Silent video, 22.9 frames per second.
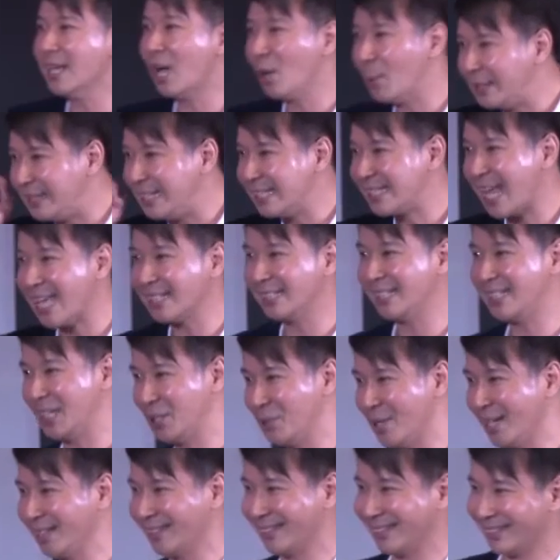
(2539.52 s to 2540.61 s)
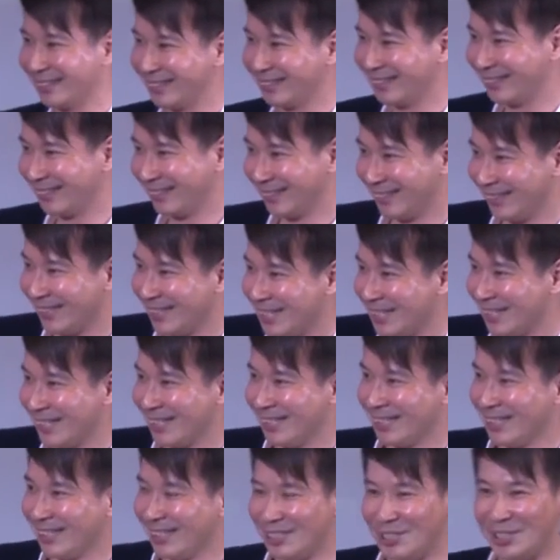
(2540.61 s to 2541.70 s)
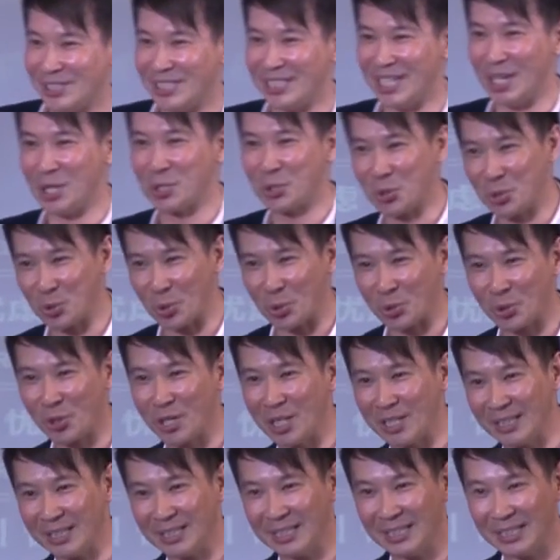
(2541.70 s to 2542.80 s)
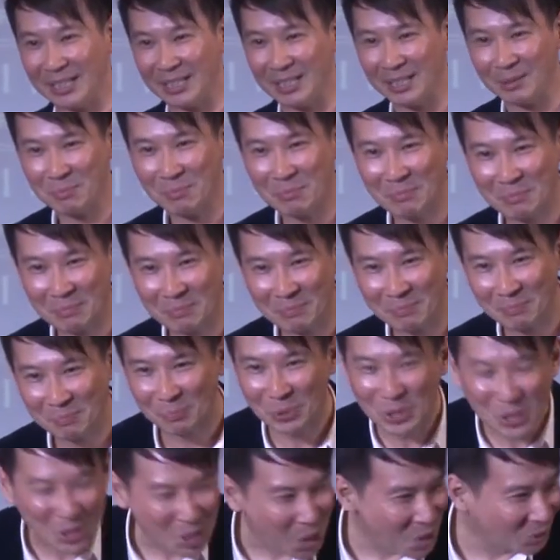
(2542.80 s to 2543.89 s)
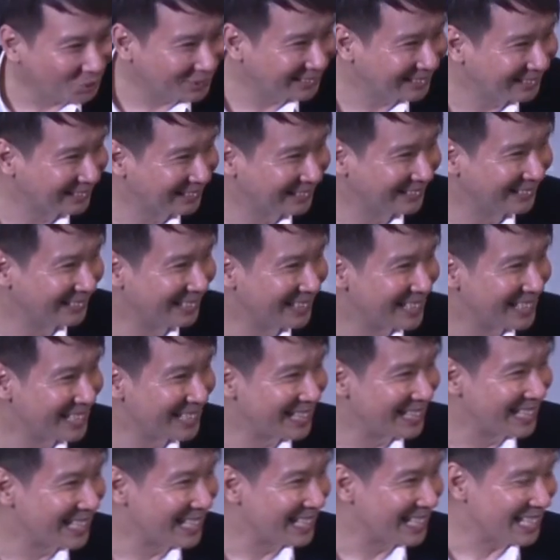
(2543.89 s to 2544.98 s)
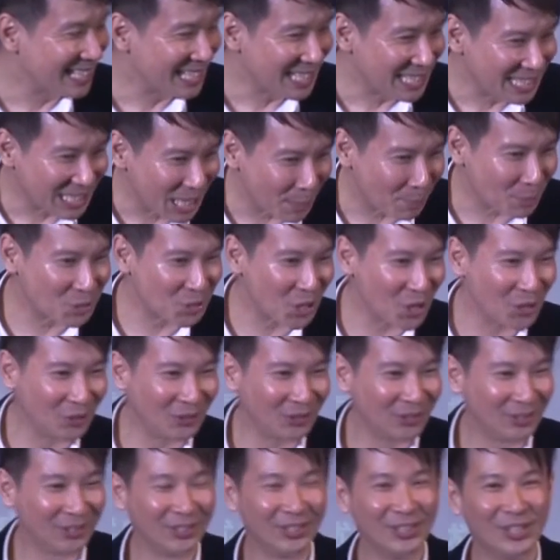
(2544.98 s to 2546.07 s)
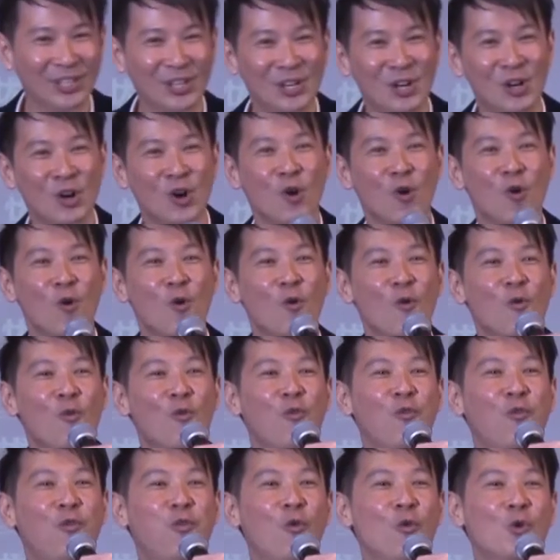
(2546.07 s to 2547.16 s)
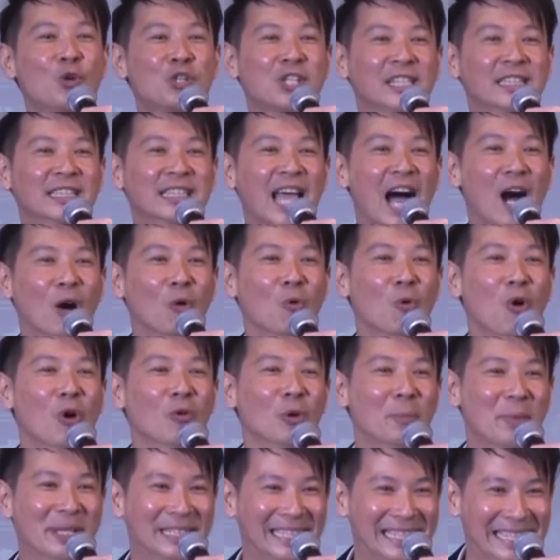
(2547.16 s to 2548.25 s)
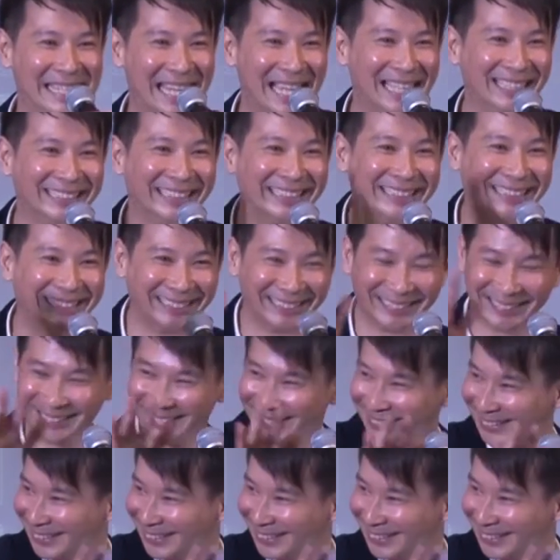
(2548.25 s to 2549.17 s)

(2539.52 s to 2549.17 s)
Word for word: 称它为第三个阶段，就是耶稣所说的“不中也不收”。 父神养活我们一家人。